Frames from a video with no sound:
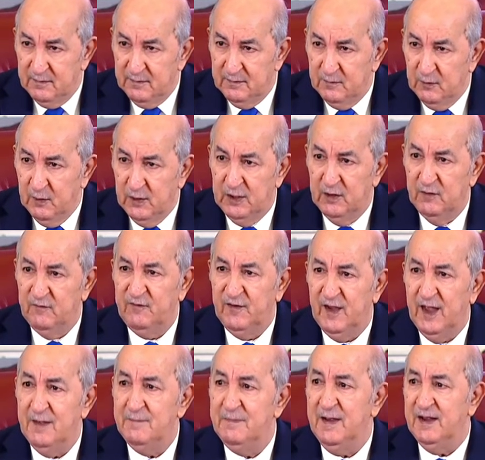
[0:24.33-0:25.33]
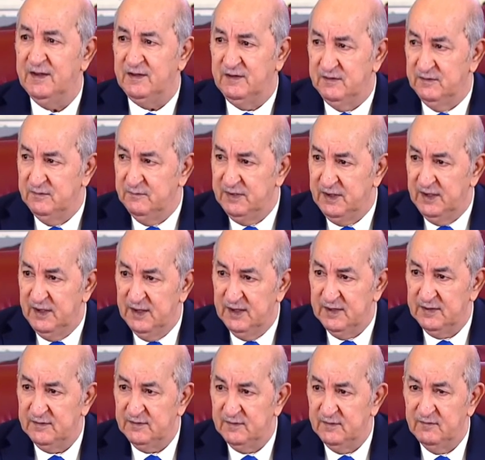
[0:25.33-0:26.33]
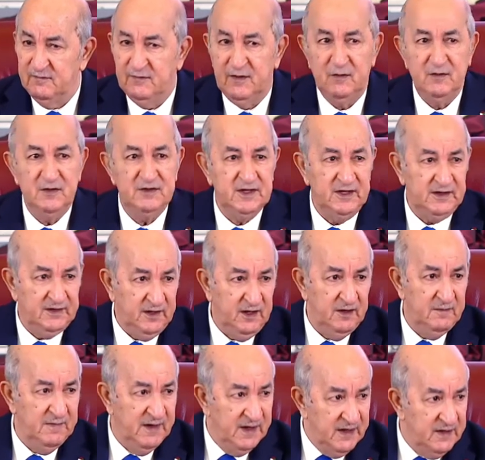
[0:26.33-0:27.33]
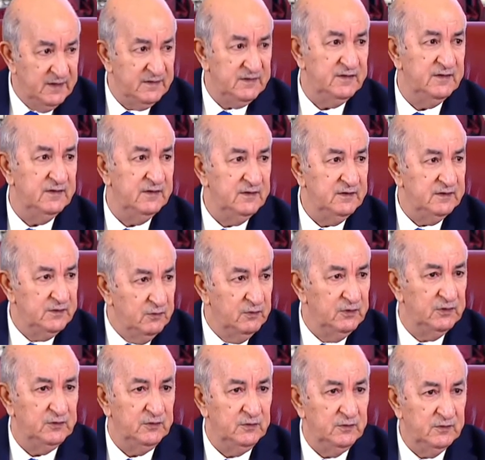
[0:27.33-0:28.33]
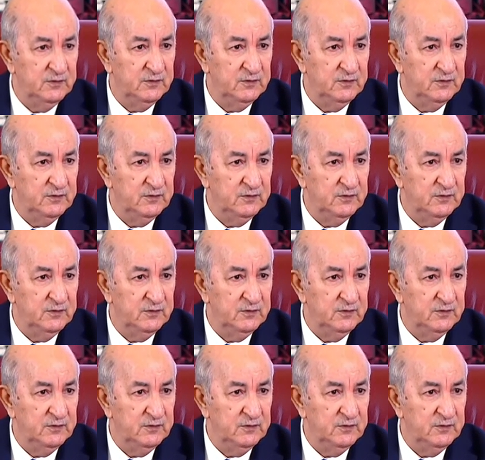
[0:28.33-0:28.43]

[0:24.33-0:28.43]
ولو في أبعد بلاد فهو تحت حماية دولته